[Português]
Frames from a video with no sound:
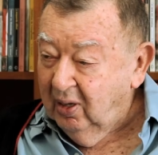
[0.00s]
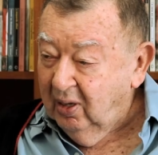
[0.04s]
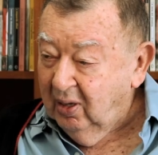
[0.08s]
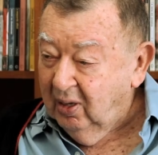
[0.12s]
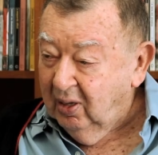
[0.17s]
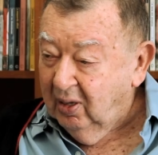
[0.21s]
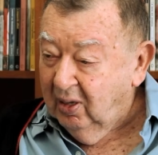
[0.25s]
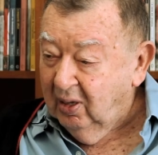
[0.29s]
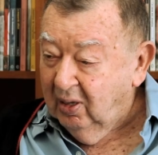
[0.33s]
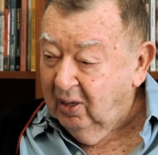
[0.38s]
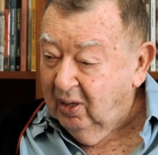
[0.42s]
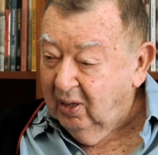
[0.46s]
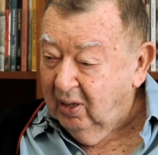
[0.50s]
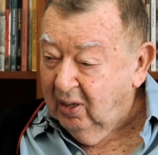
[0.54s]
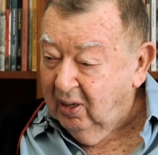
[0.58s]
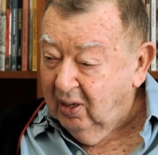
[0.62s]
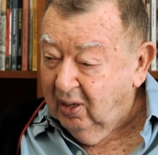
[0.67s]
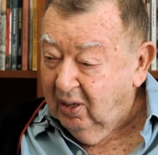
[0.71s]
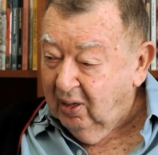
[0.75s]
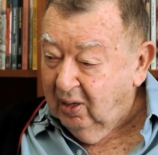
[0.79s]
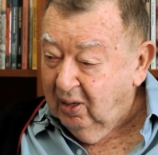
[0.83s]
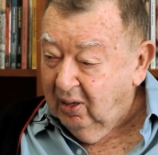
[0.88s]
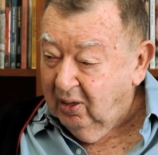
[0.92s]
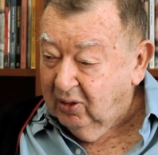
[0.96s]

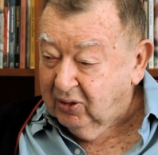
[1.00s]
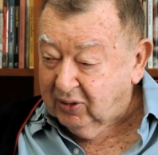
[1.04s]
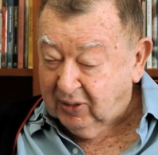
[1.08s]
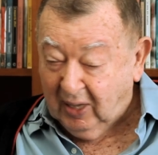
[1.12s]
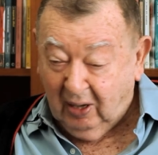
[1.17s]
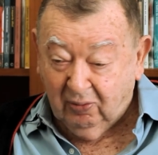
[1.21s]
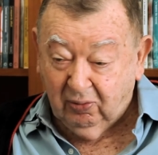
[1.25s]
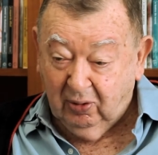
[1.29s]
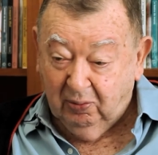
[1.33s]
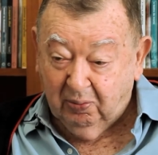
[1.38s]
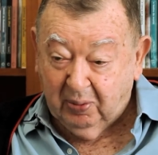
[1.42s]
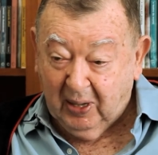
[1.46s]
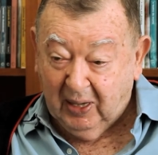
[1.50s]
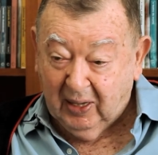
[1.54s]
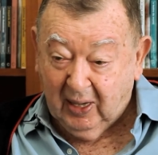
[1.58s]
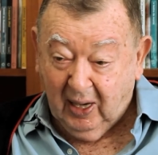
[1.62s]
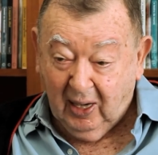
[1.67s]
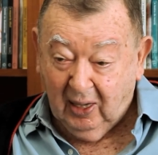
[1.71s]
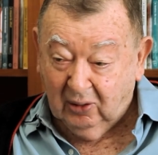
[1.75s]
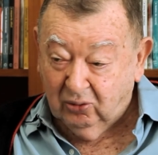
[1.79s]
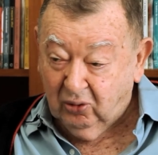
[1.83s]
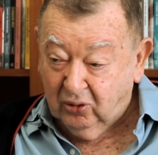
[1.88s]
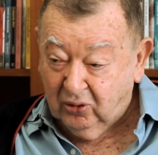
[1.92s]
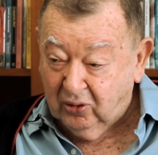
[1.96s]
e estavam
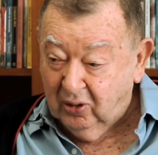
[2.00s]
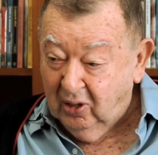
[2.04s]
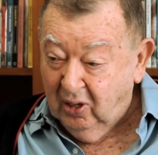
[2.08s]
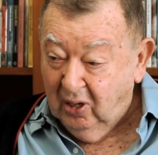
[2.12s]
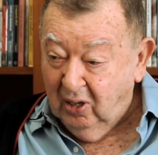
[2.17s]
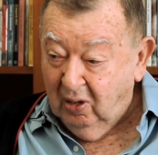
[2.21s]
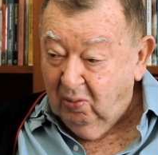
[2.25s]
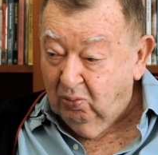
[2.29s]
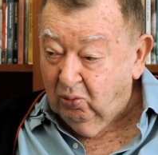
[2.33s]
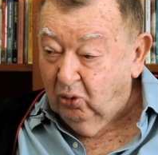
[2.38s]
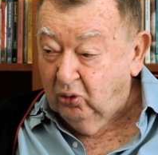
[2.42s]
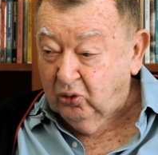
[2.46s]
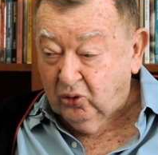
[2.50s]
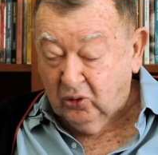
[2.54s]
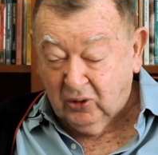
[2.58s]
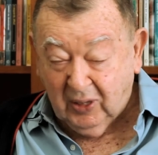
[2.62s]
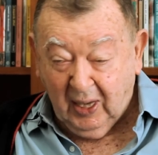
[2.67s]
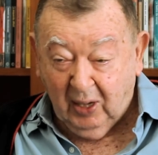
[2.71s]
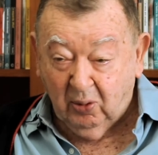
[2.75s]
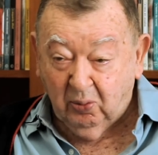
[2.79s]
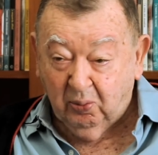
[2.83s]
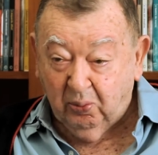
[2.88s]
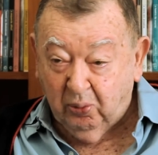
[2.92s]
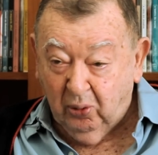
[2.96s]
empenhados, muitos
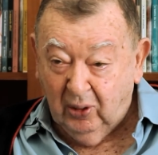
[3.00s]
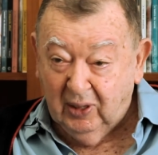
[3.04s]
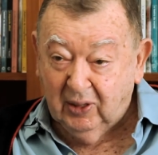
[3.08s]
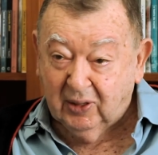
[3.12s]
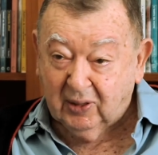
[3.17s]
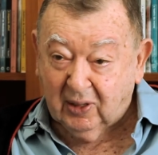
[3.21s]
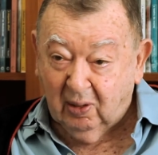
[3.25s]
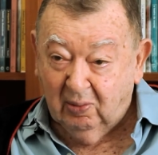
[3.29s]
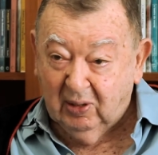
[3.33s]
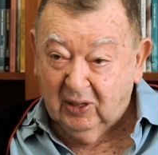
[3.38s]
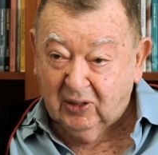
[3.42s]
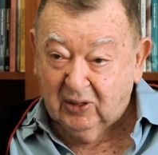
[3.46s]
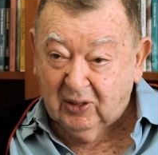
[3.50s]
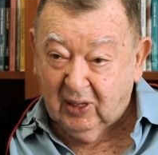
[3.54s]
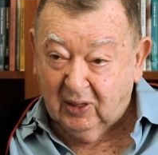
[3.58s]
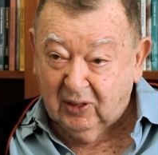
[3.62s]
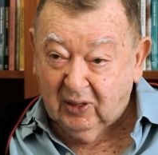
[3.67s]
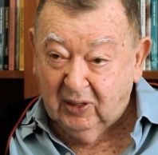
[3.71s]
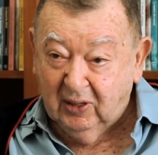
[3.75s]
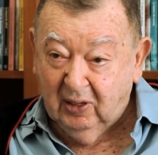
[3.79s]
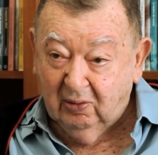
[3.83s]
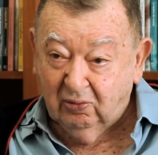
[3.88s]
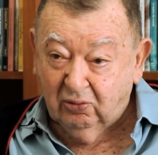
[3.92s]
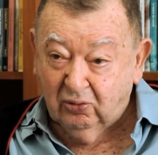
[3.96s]
eram politicamente
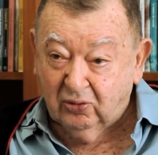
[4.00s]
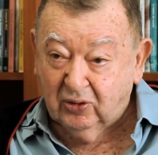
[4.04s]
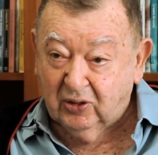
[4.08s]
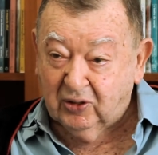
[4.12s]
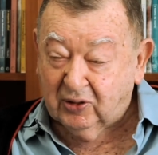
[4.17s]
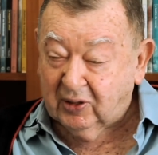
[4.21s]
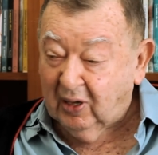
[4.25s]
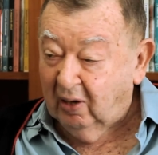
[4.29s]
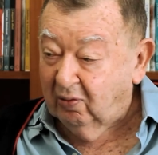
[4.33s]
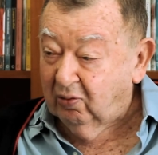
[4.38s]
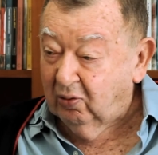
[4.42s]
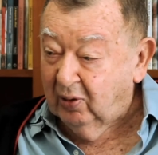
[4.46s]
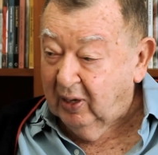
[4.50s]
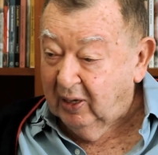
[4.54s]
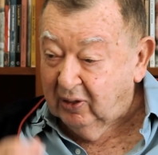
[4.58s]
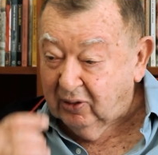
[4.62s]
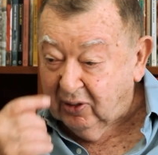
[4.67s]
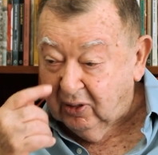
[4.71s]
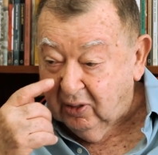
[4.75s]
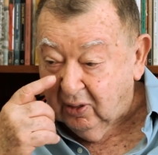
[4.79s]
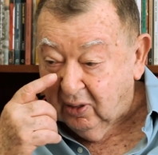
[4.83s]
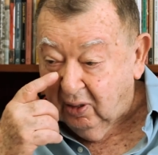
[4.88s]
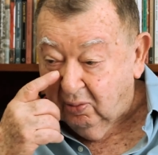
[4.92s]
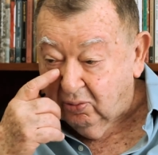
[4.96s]
ativos, estavam entre,
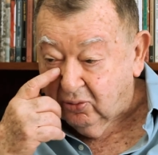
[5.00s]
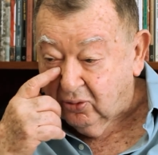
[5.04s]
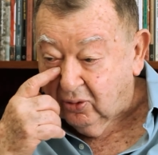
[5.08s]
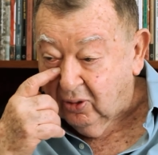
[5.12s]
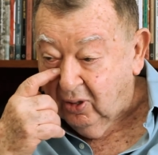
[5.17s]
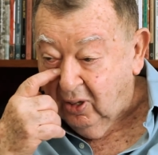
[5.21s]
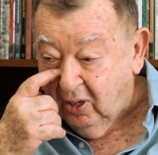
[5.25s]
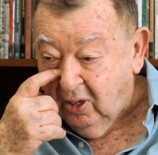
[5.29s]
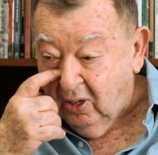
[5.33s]
digamos,